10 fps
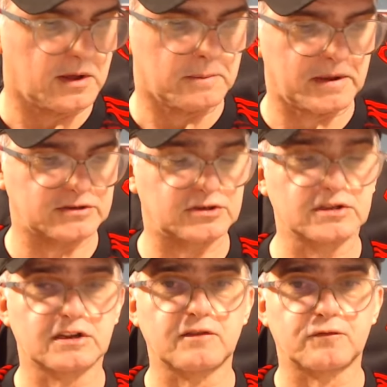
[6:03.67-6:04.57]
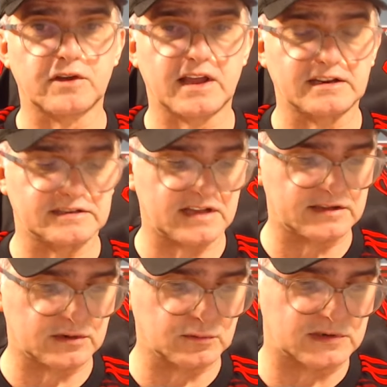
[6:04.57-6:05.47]
partida que foi
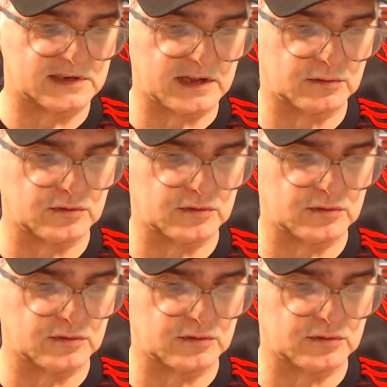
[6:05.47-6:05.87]
realizada no Centro de